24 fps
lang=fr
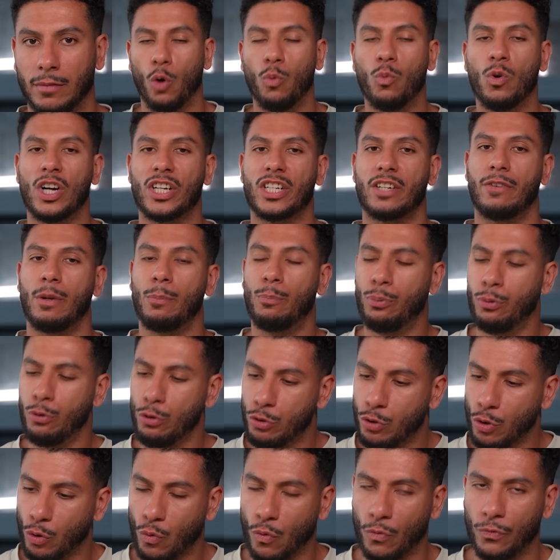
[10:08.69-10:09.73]
au moins j'avais plus
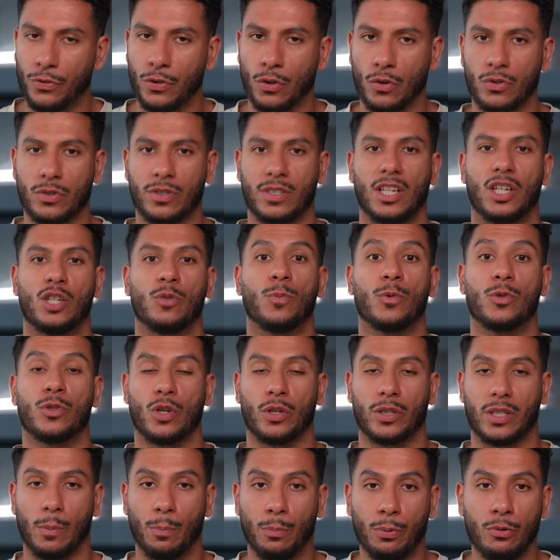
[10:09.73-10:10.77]
de confiance et je me
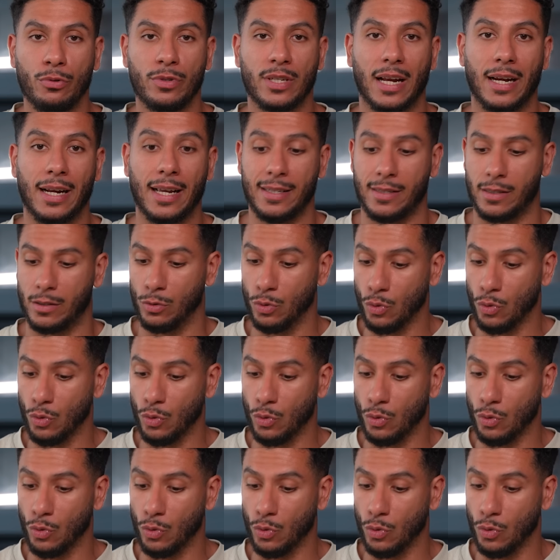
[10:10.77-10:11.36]
sentais plus à l'aise,